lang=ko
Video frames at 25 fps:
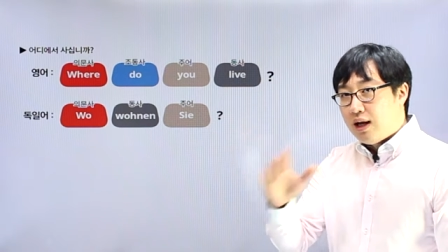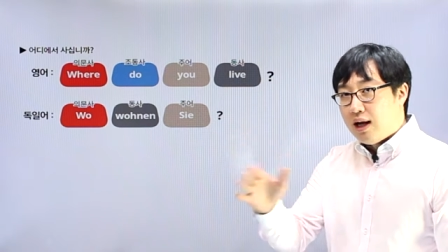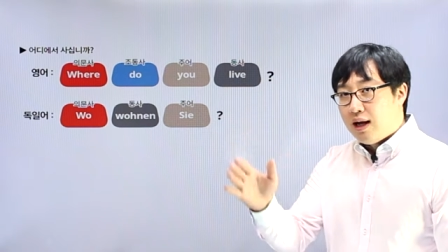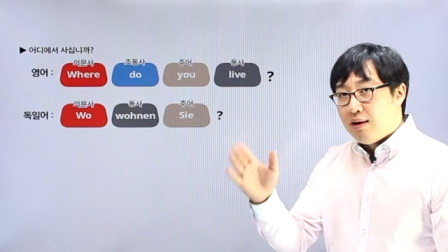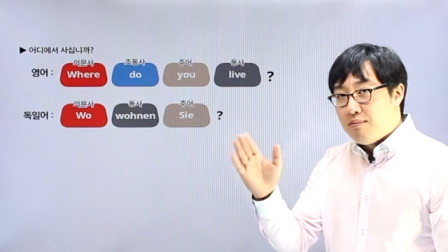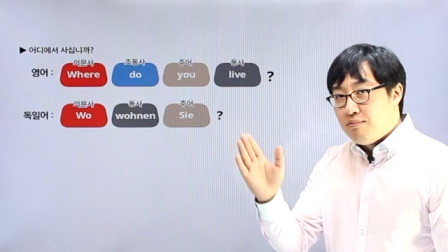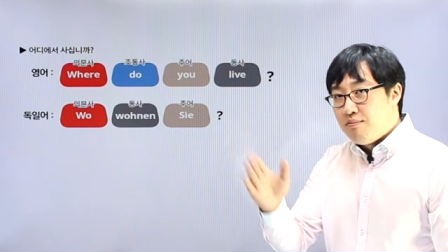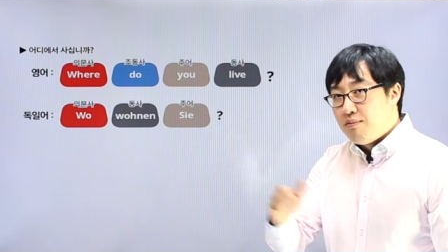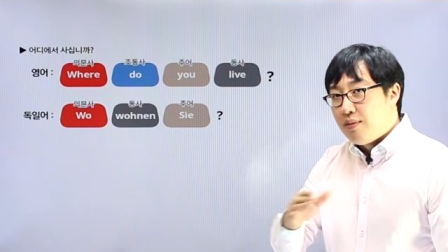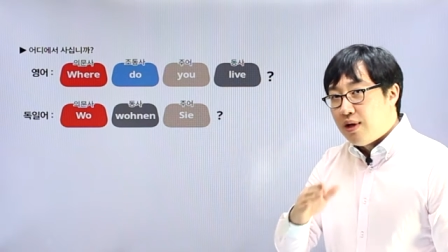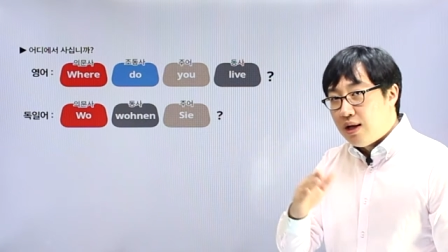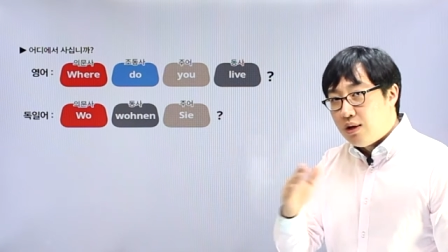
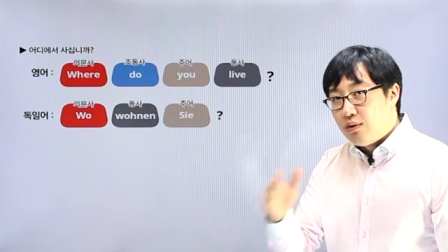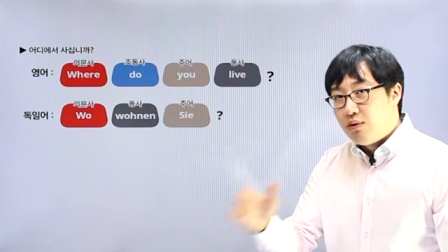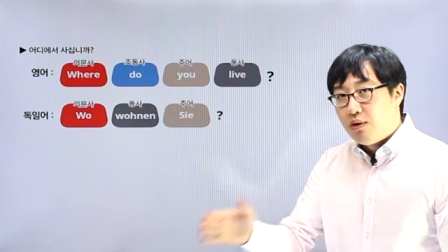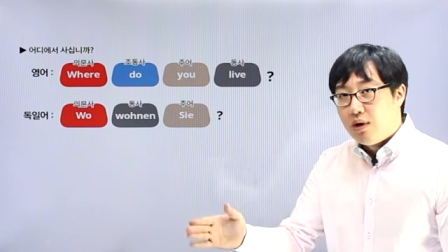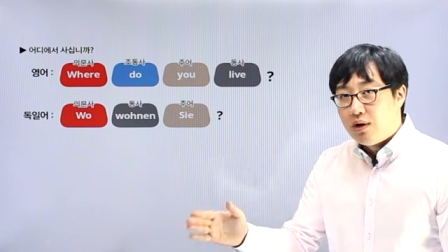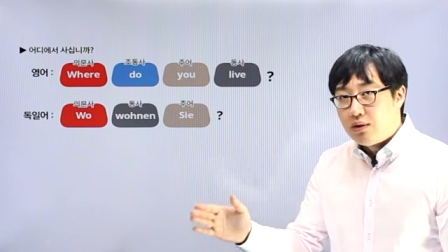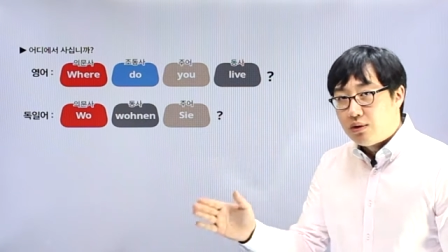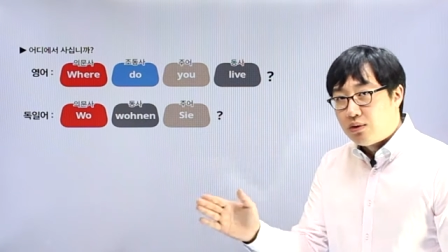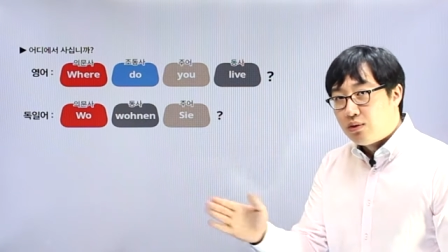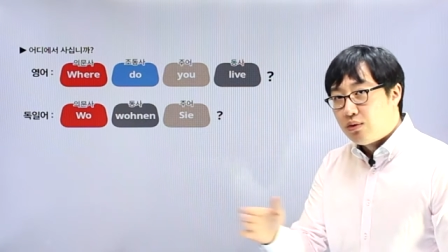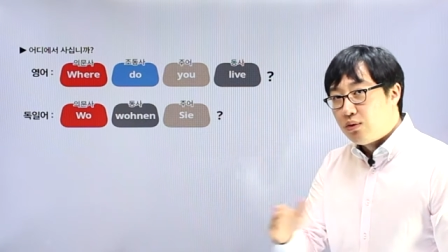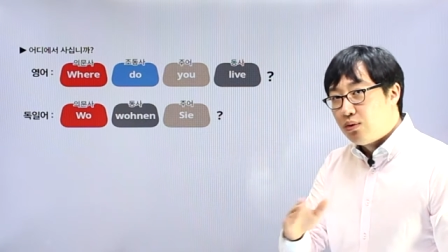안
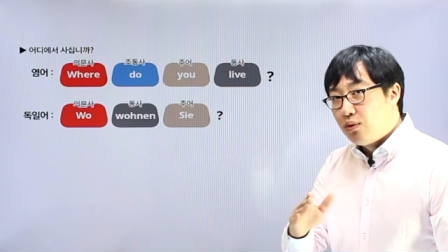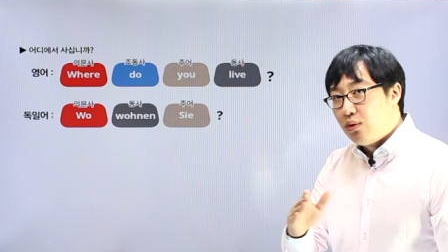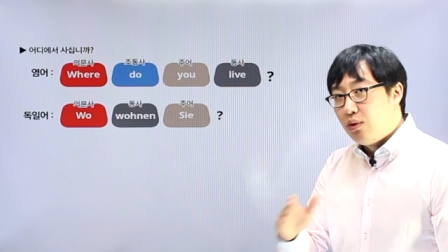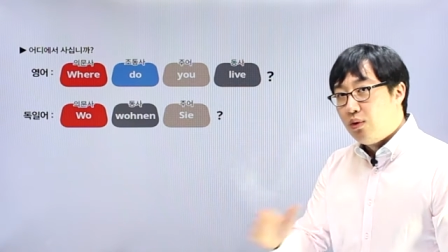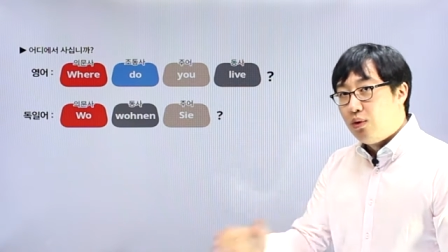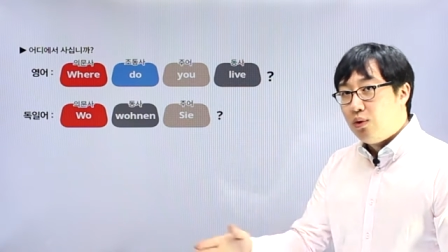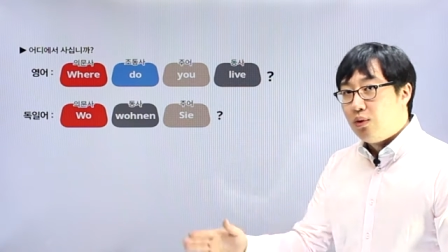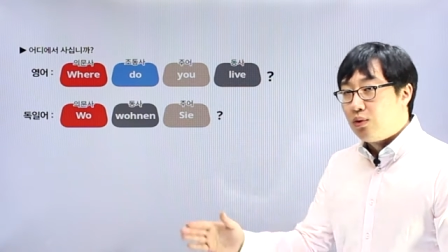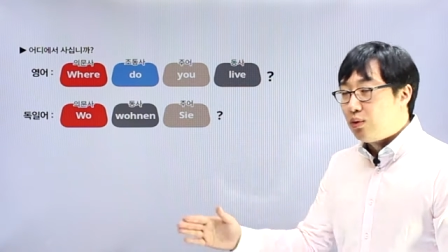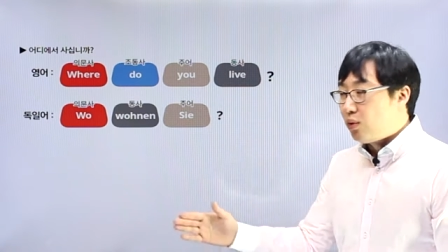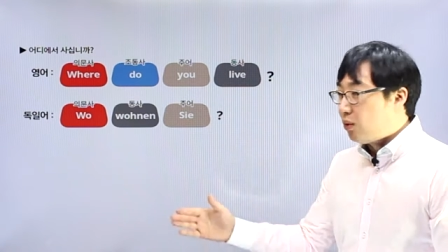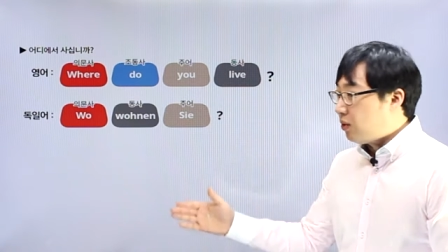
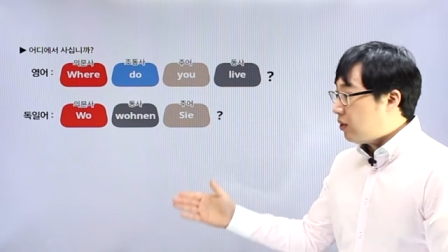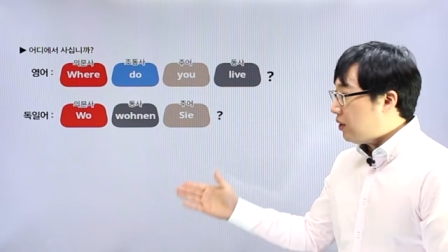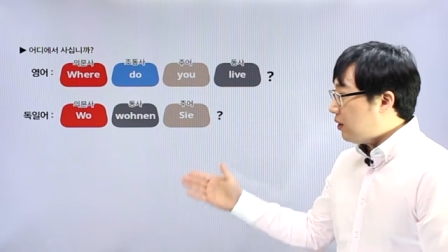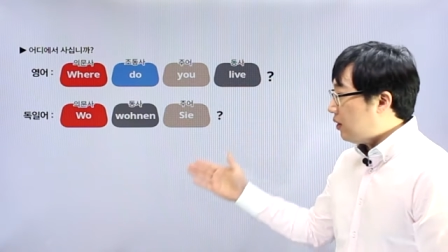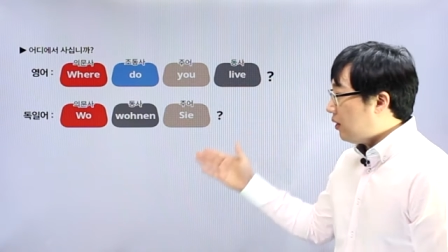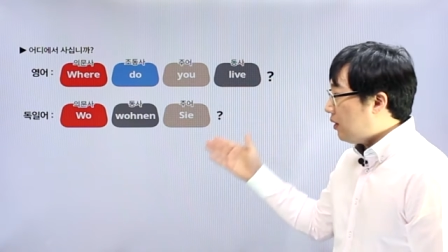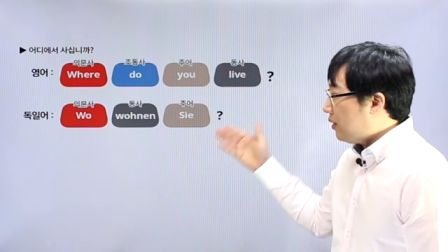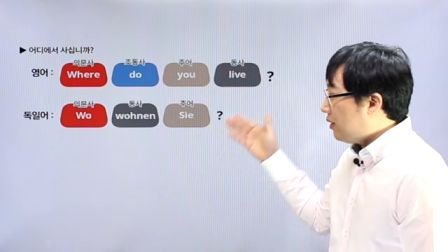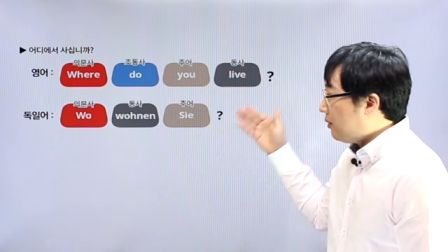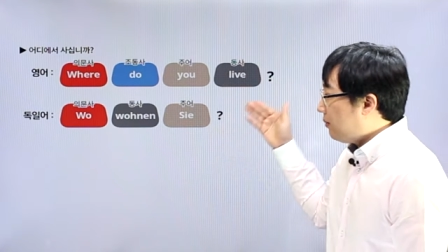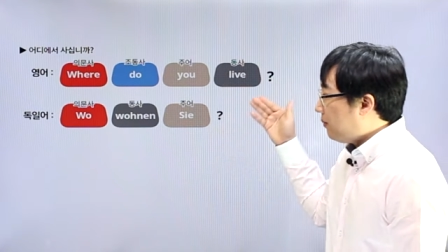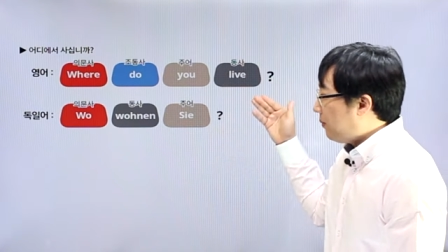배웠고
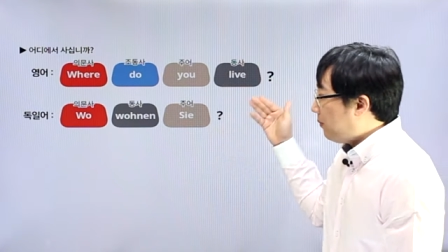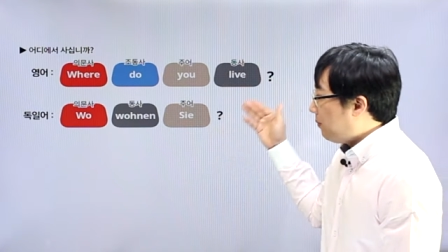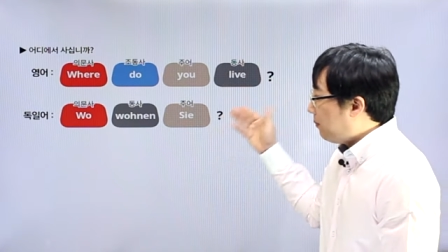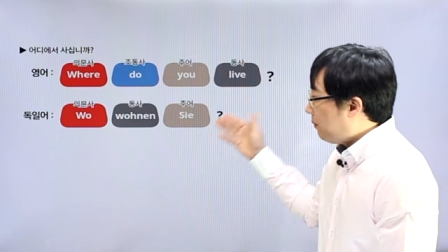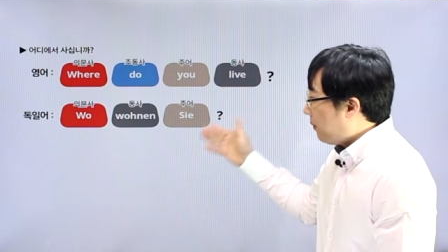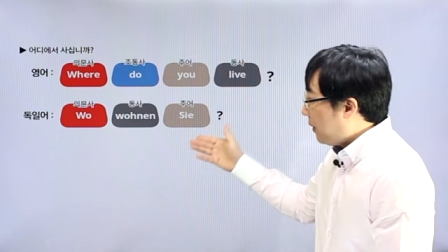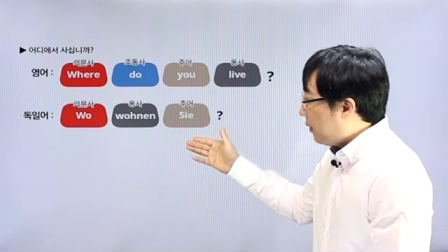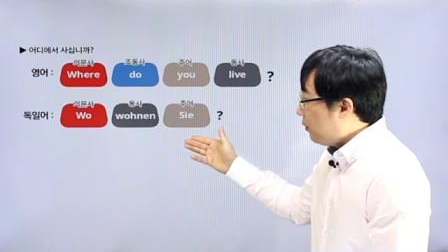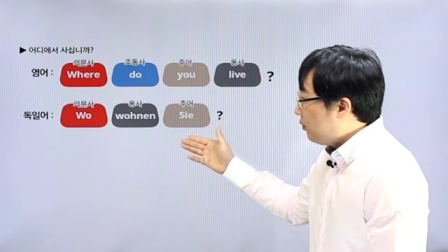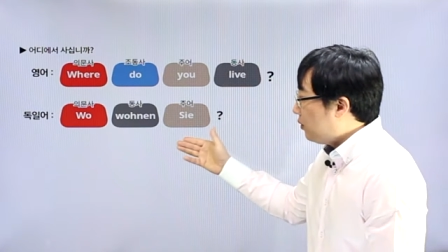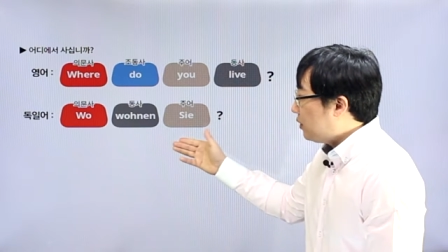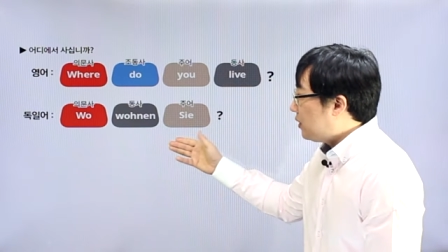독일어를
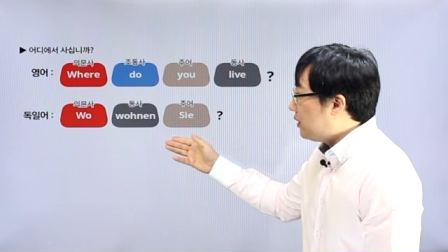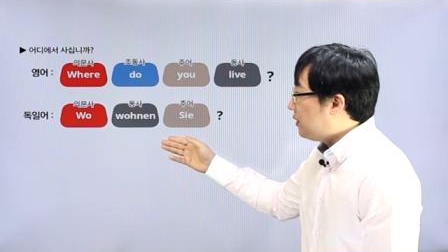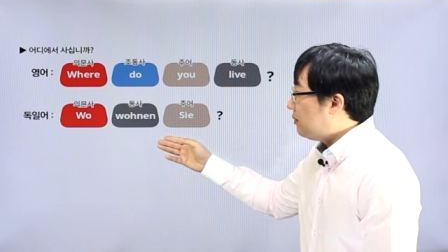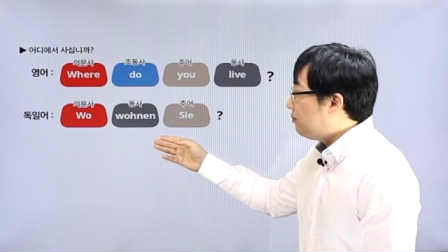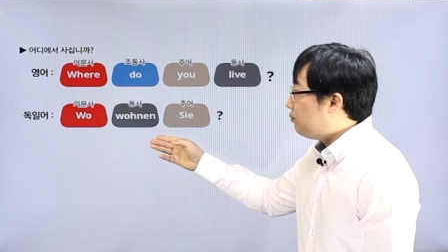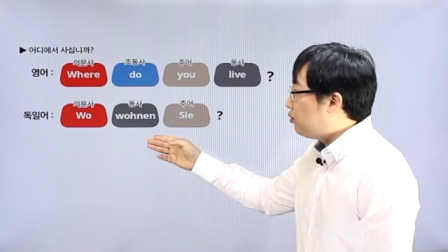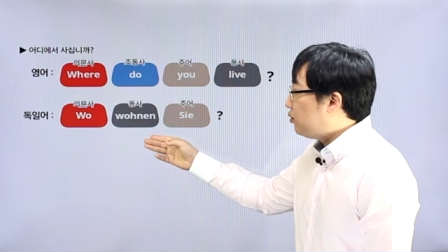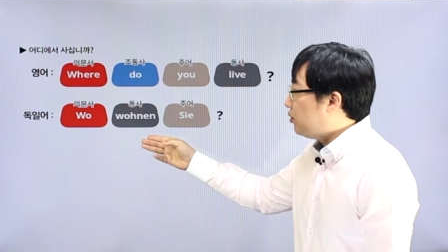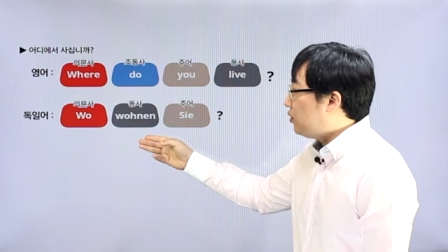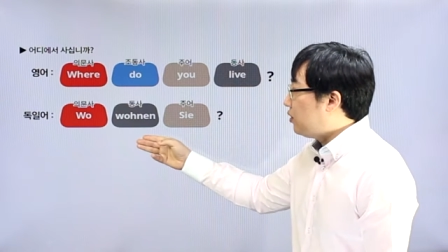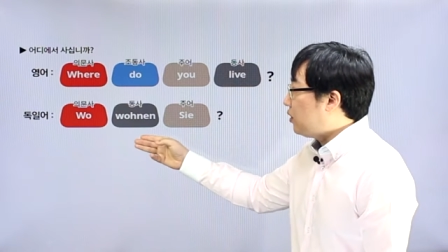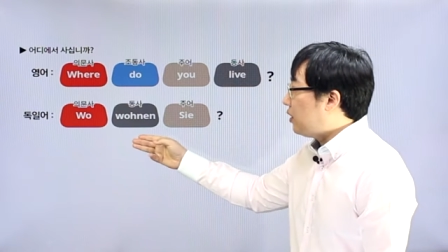
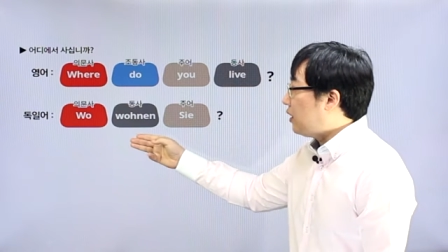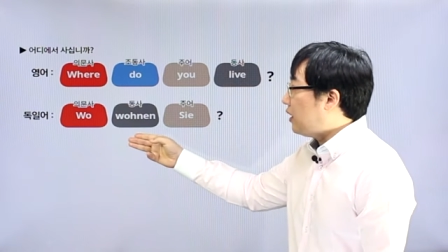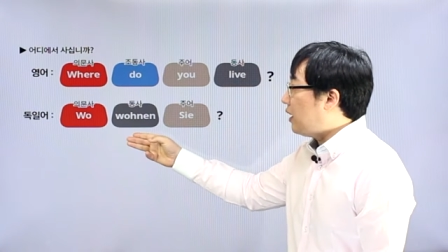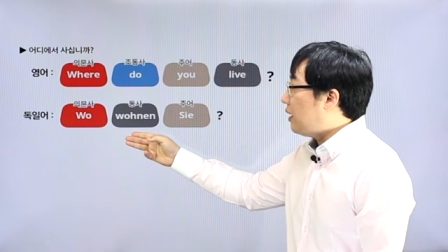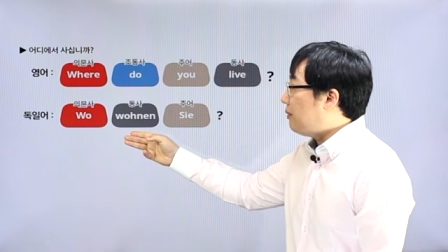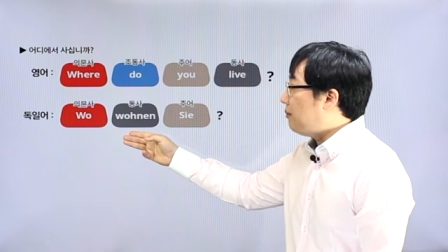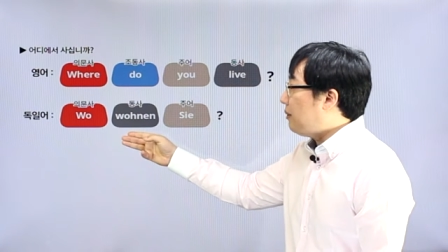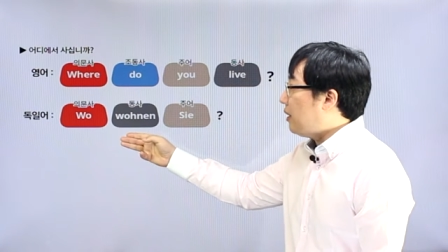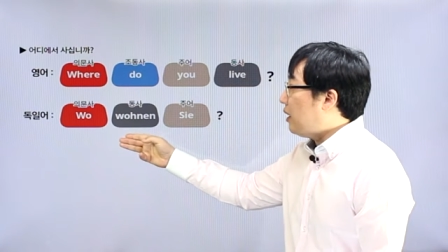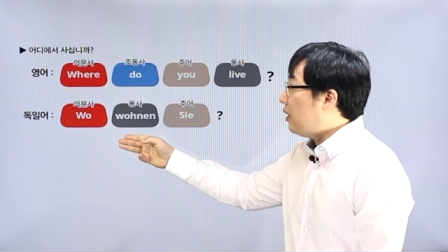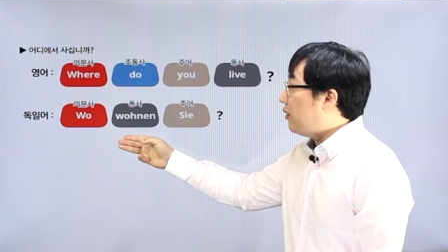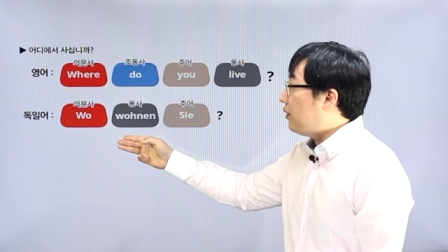배우시는
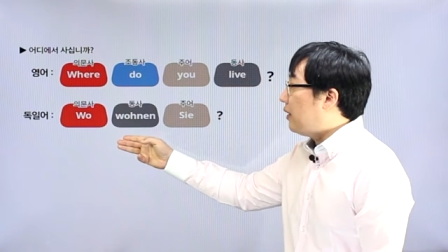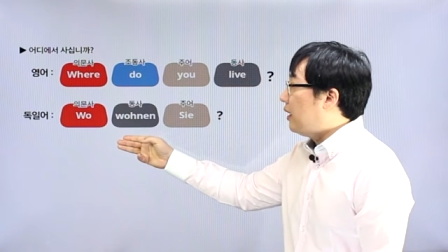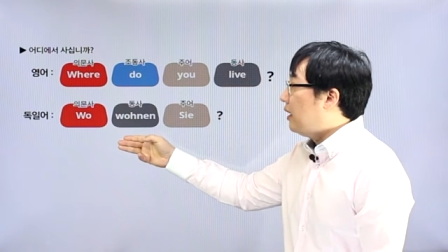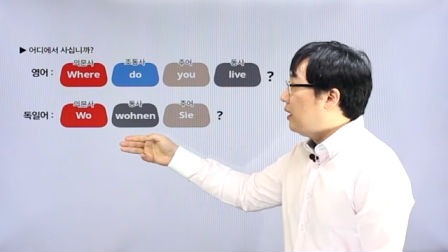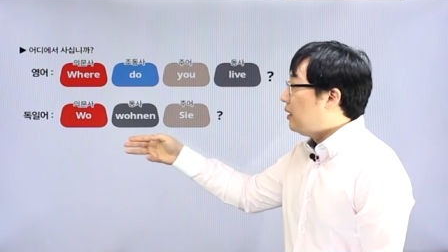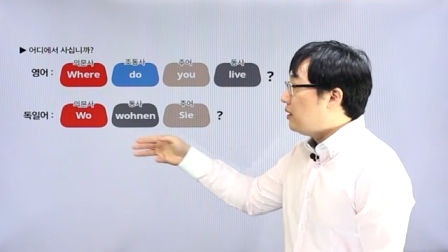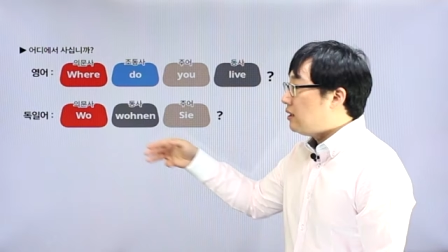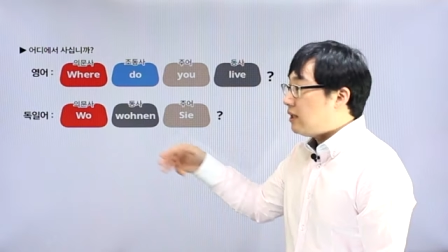분들이라면